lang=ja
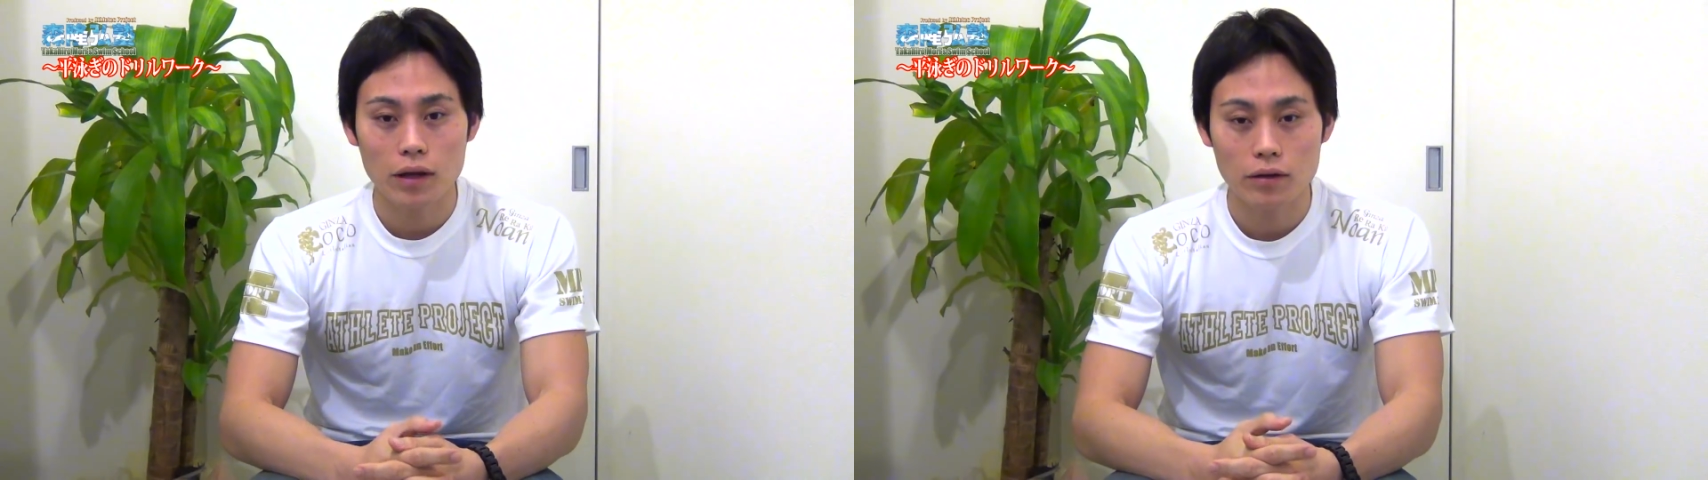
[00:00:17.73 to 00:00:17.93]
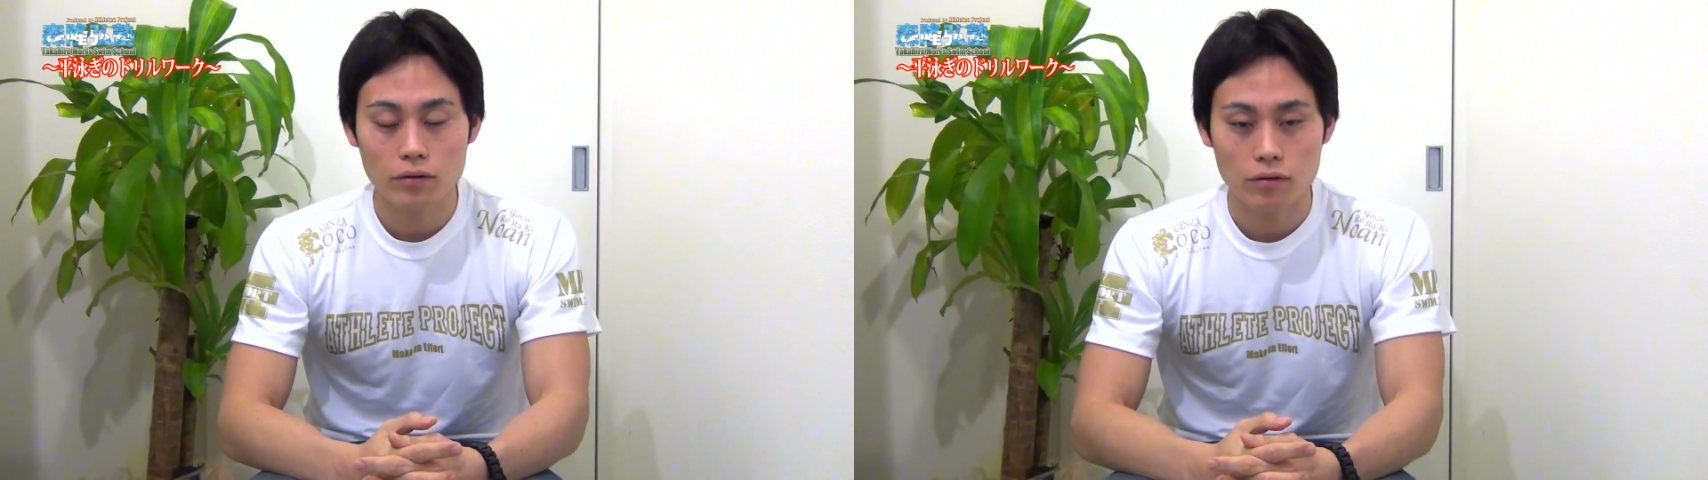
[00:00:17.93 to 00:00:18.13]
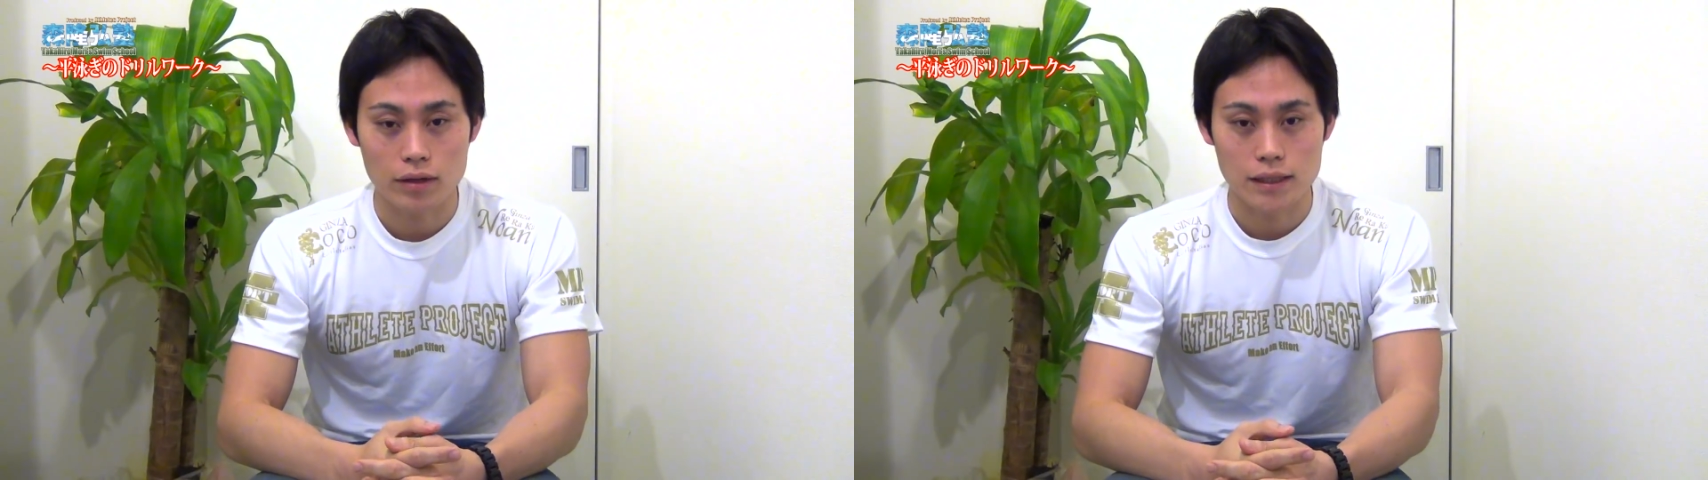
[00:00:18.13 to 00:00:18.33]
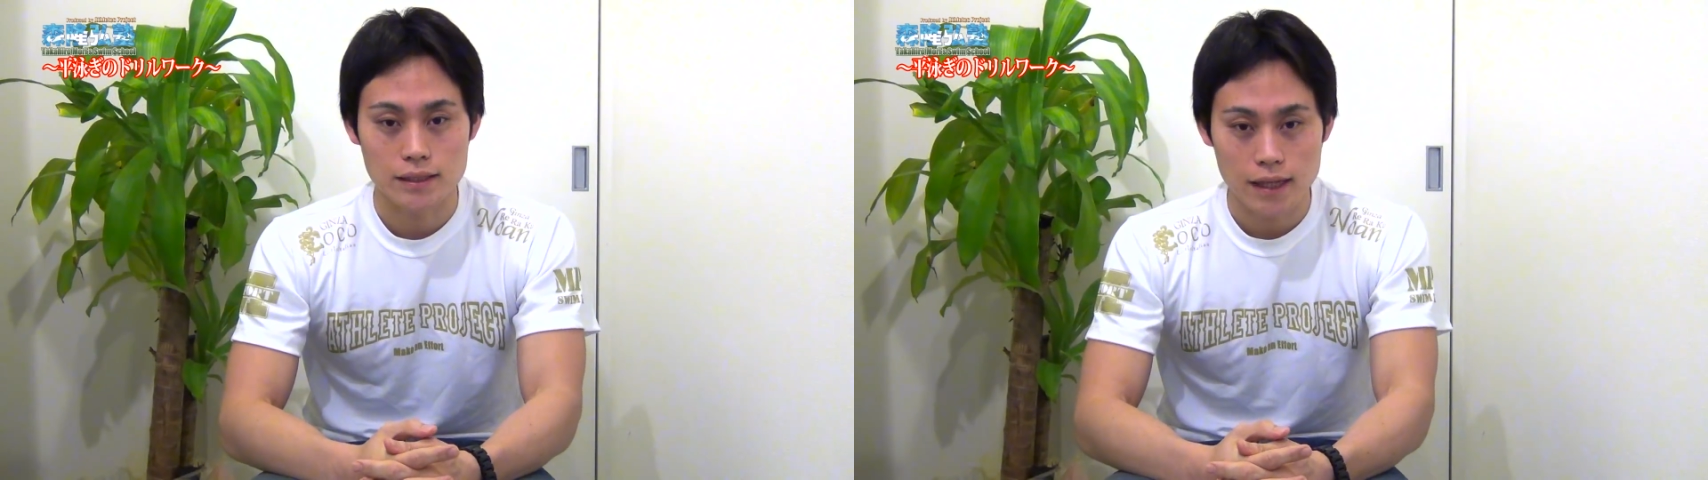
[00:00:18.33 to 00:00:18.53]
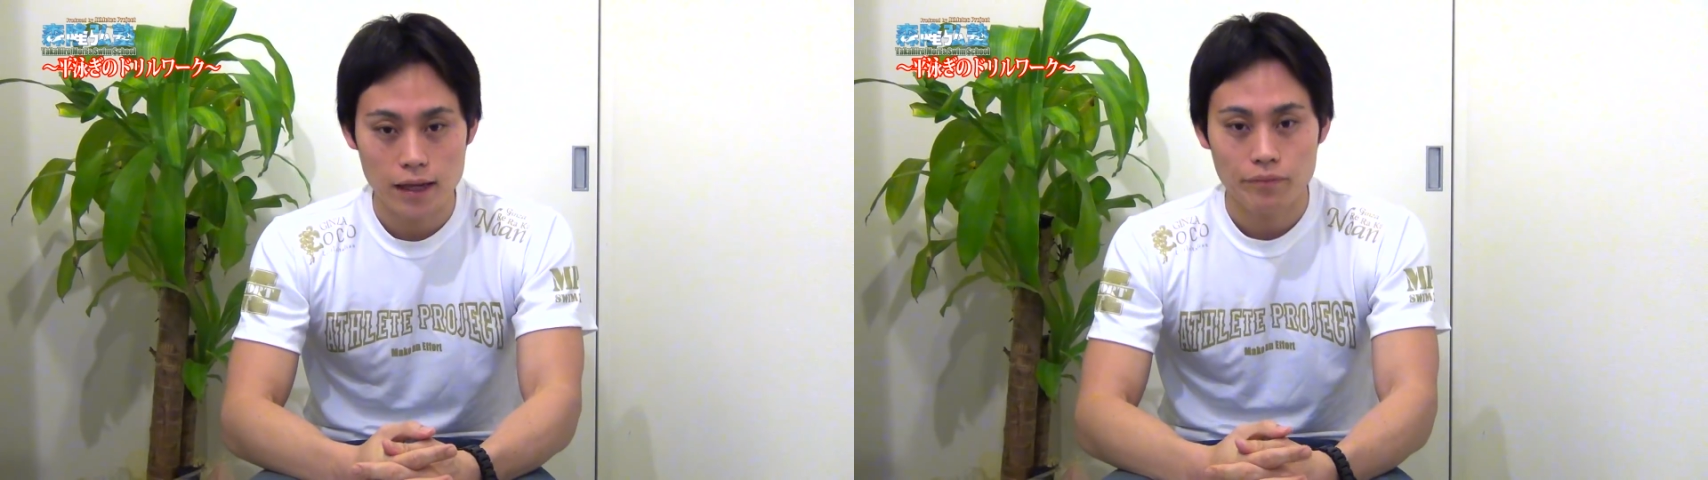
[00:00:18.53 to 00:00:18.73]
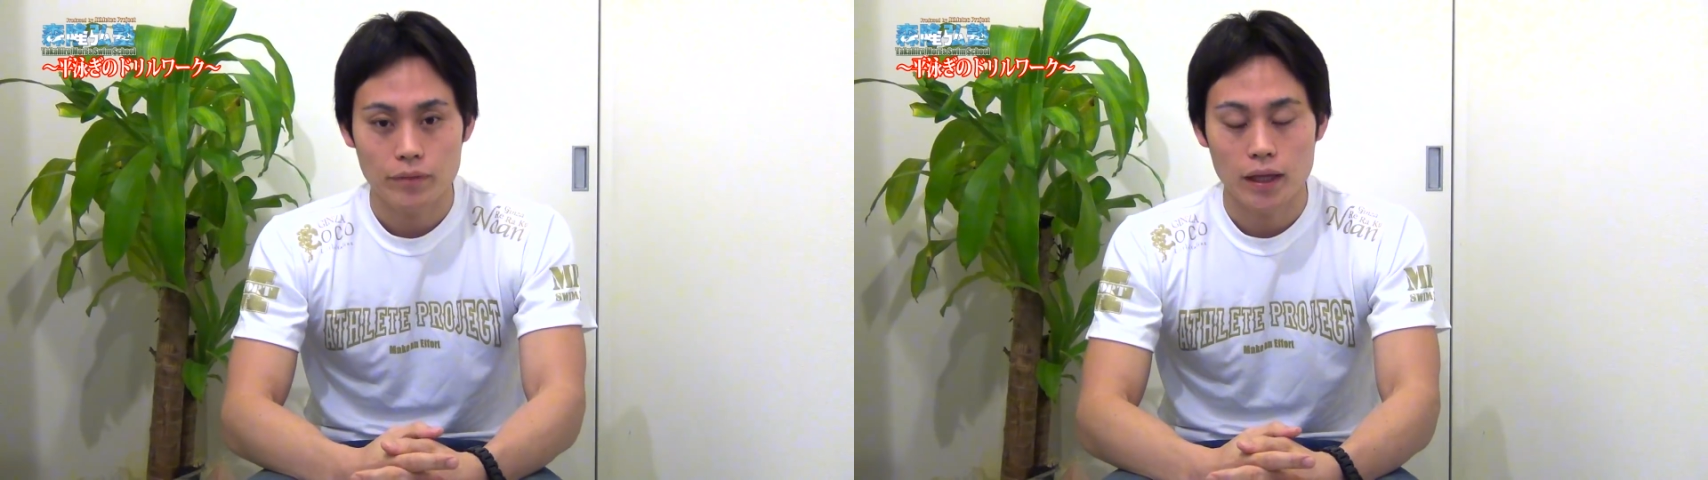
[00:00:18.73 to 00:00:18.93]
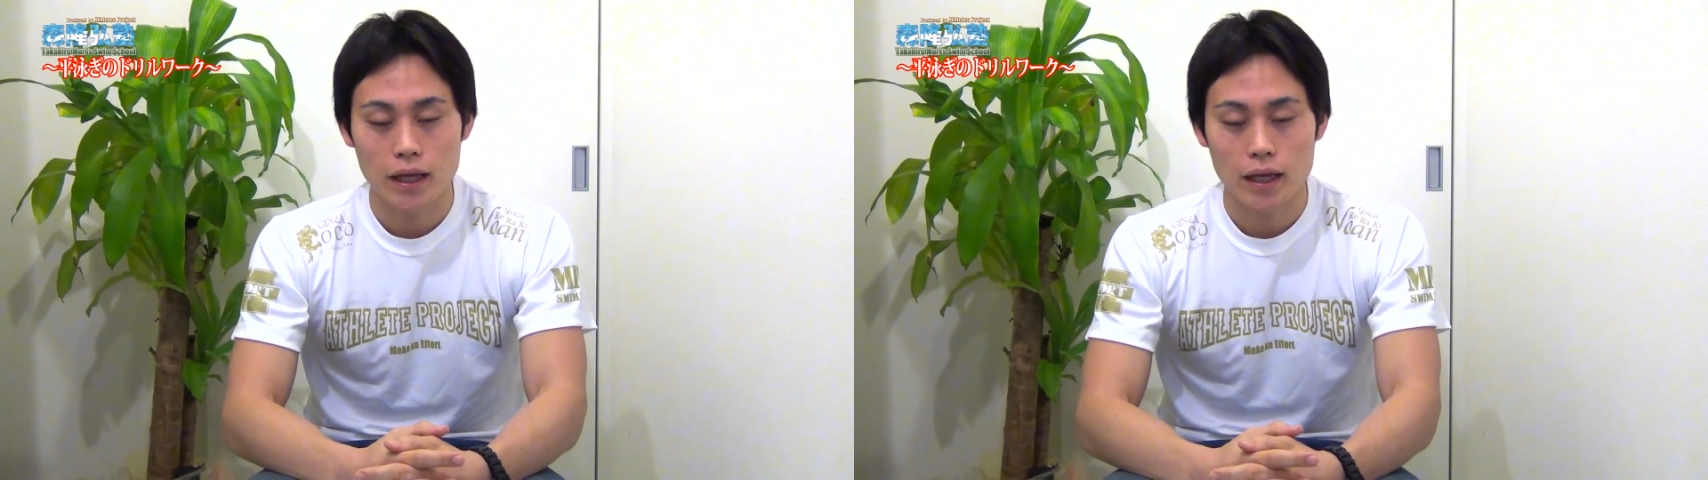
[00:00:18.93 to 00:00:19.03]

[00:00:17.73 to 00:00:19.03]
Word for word: げるところはですね、